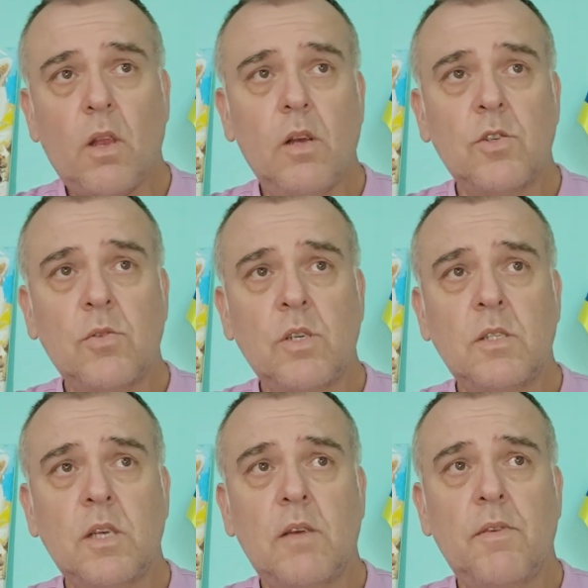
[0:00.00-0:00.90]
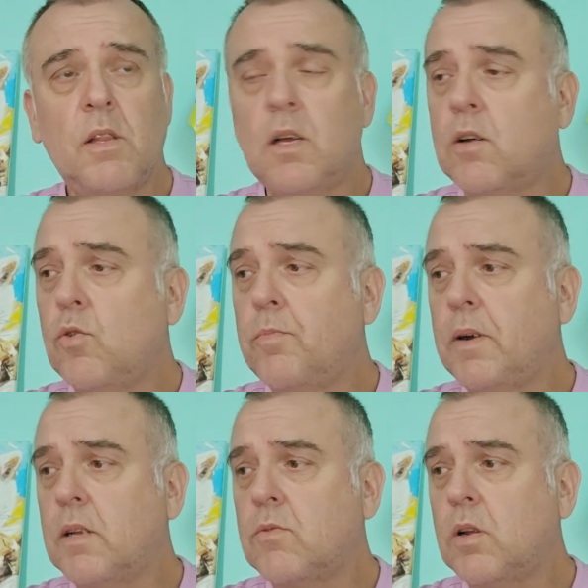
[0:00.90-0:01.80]
Что же заявила группа,
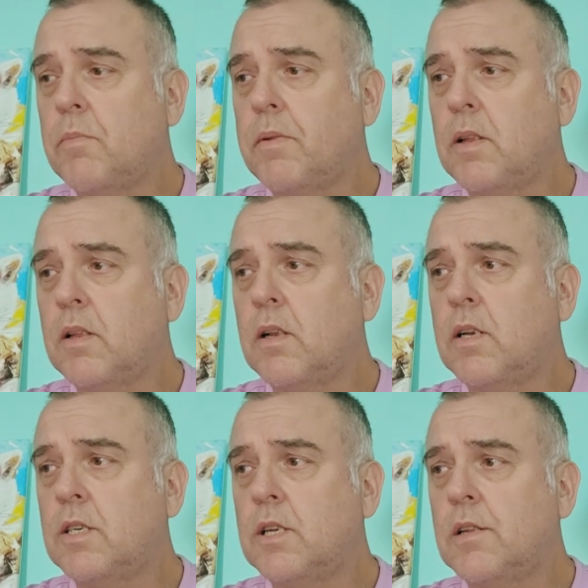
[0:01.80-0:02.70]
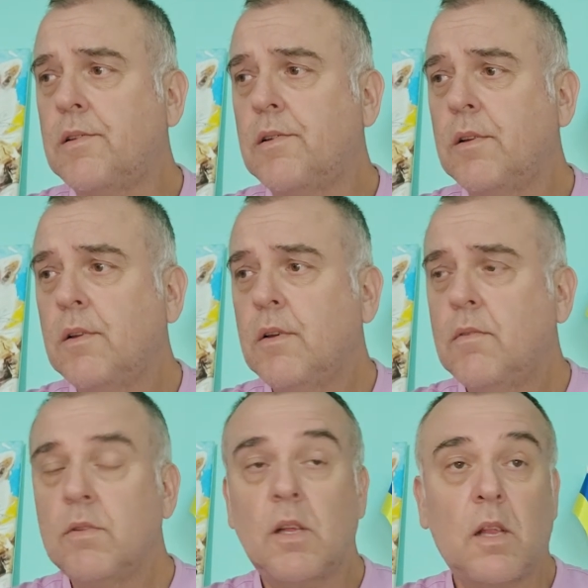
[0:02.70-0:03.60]
которая принадлежит
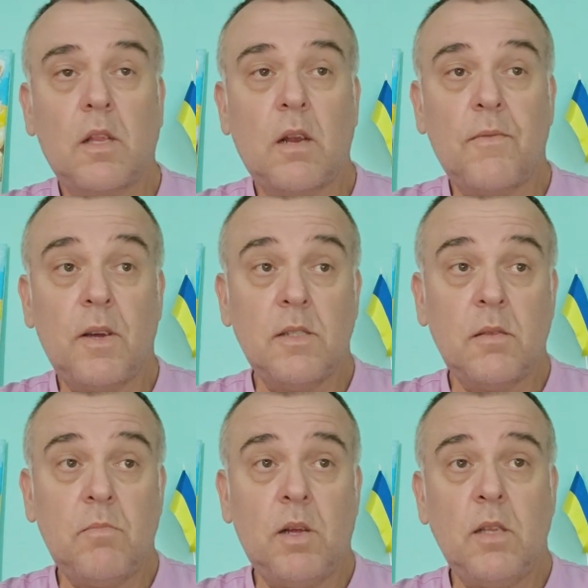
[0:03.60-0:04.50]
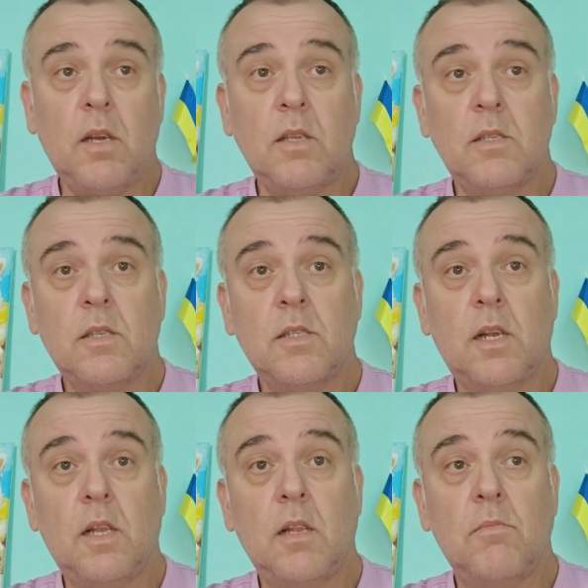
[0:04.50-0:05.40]
вот этот Райфайзенбанк, они
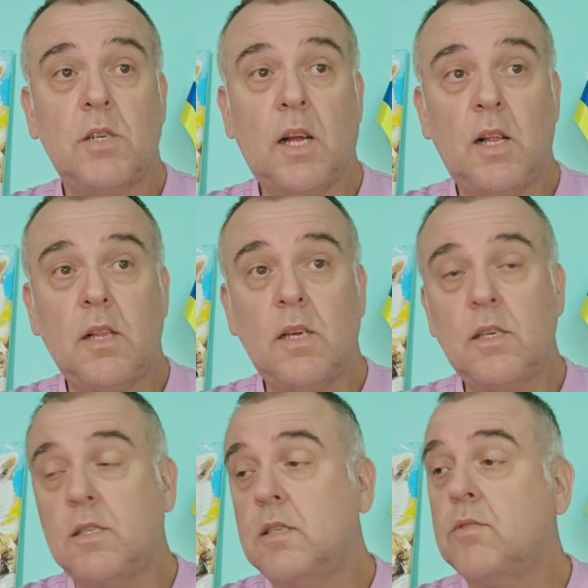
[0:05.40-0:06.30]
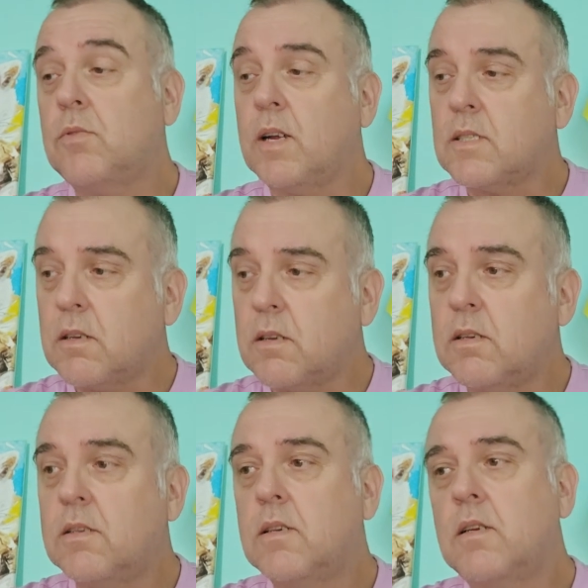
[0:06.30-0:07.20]
сказали, нам жалко, если ситуация
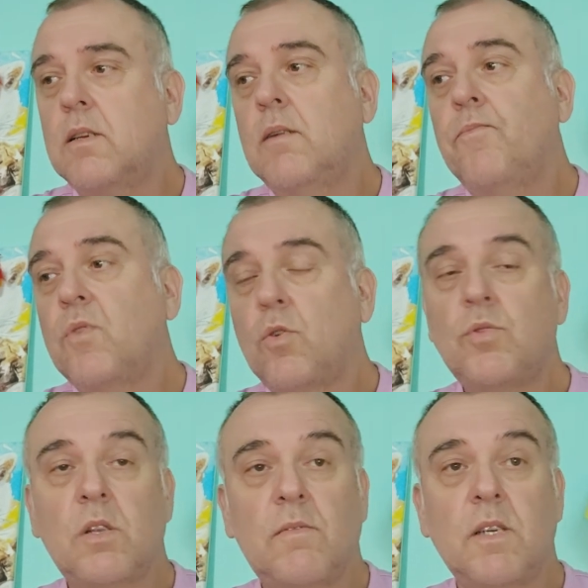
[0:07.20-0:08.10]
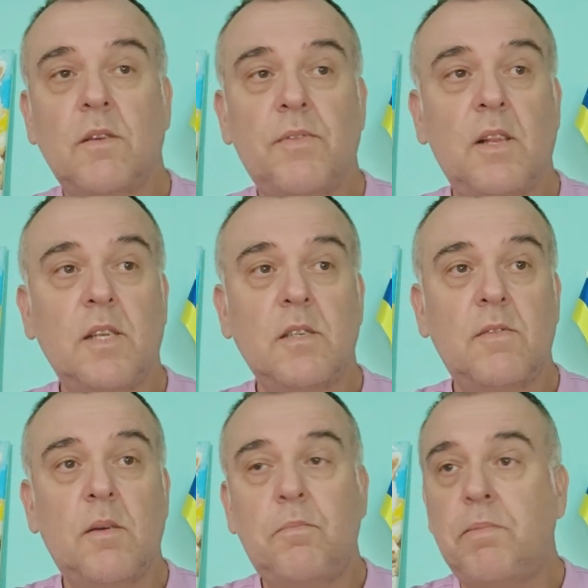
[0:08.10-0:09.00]
э, рушит ваши
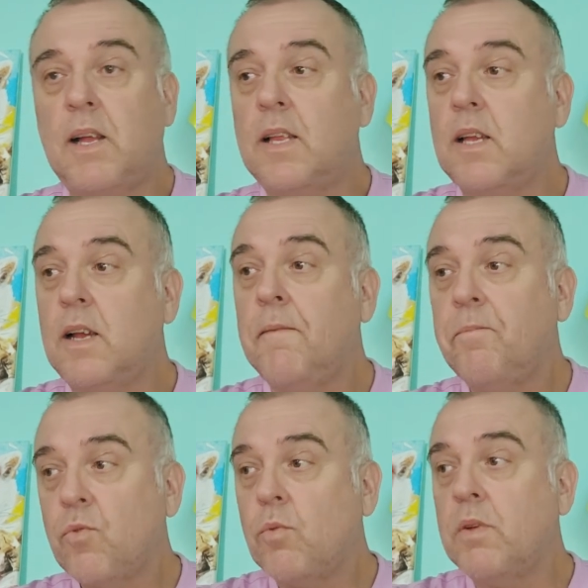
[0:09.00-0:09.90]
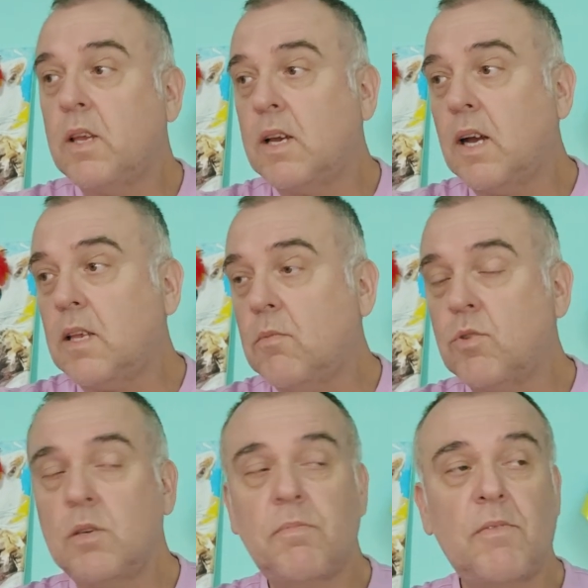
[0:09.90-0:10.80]
финансовые планы, но мы никак не
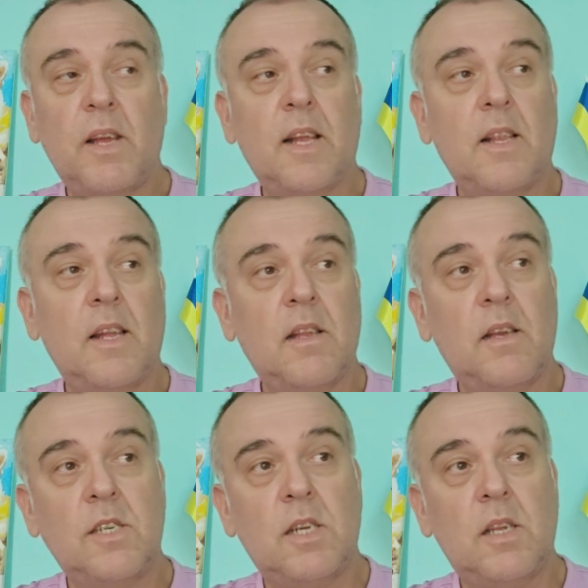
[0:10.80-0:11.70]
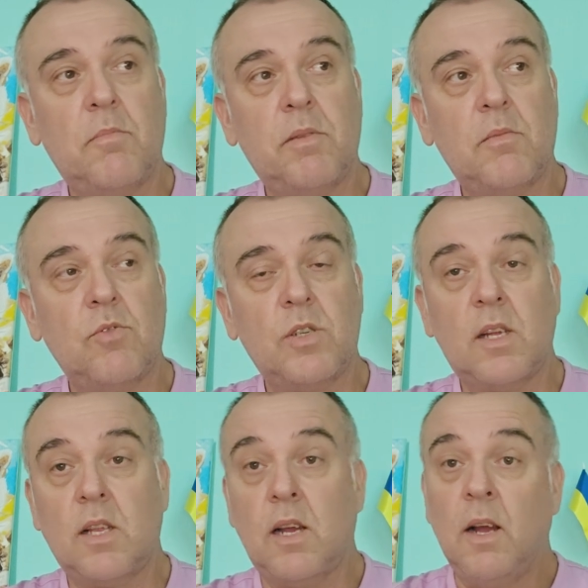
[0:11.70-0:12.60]
можем повлиять на это решение, потому что
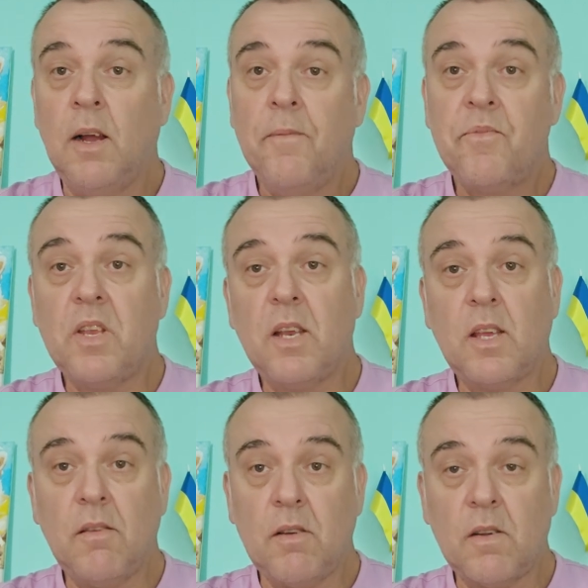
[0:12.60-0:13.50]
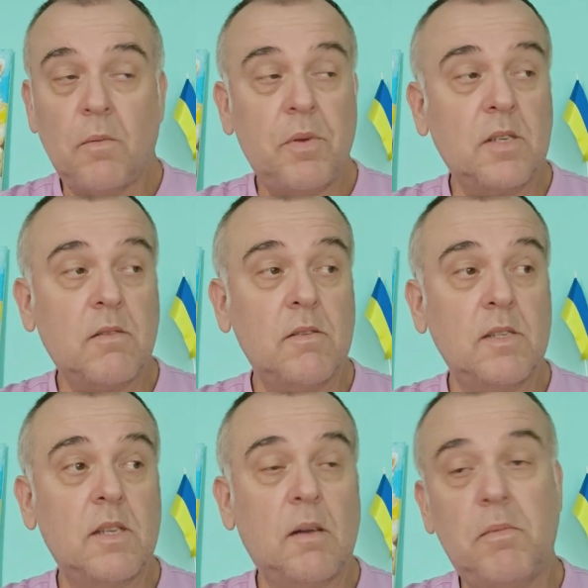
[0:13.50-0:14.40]
это директива Европейского
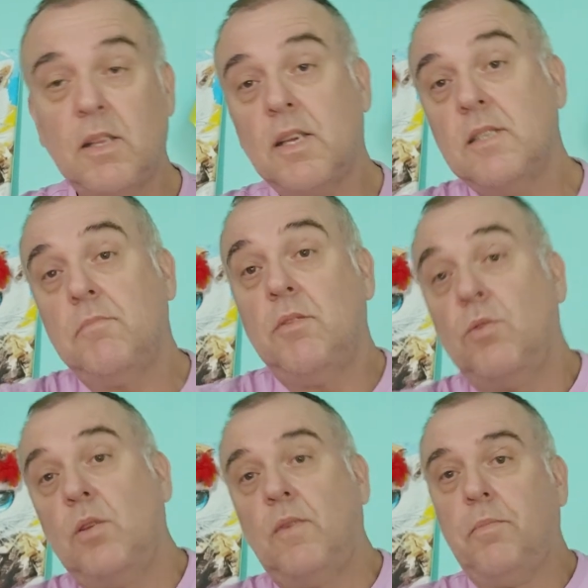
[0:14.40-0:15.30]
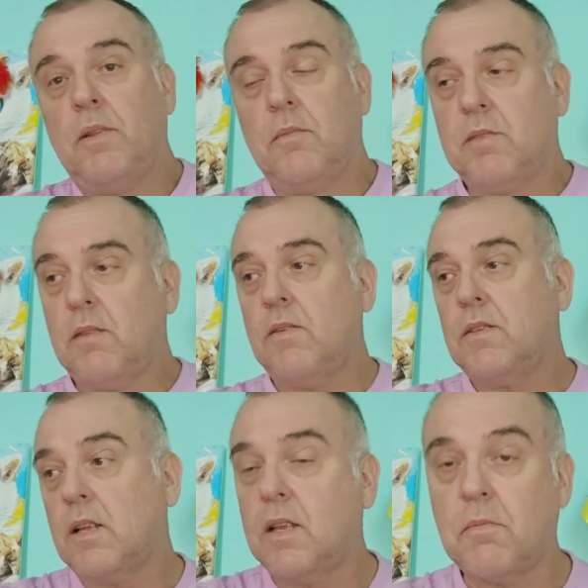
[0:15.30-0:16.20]
Центробанка, если мы ее не выполним,
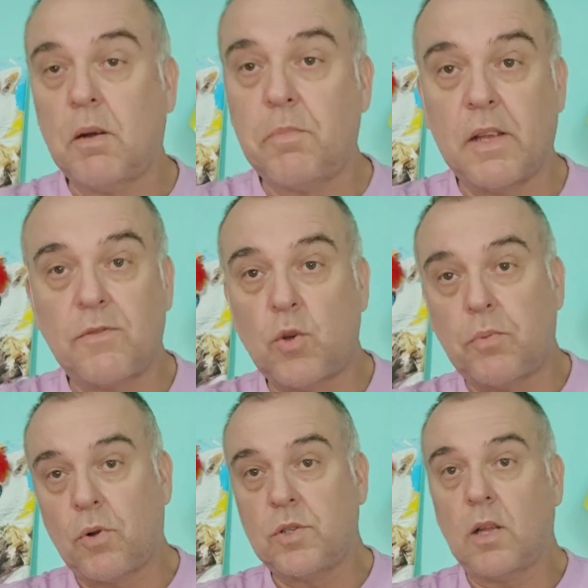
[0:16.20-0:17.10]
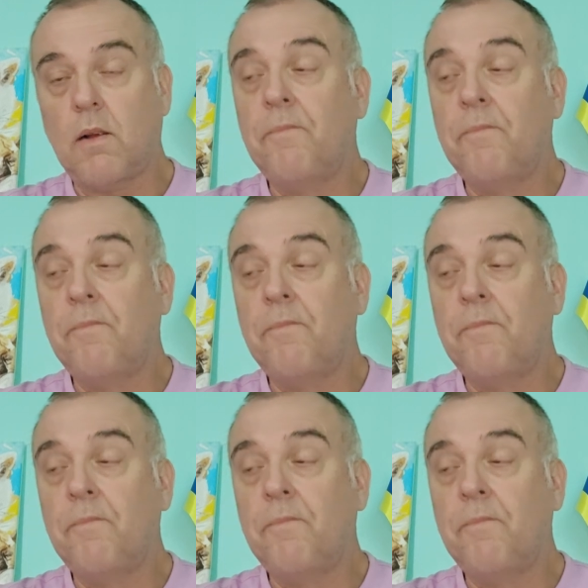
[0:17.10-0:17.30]
соответственно, нам гоплык, все просто.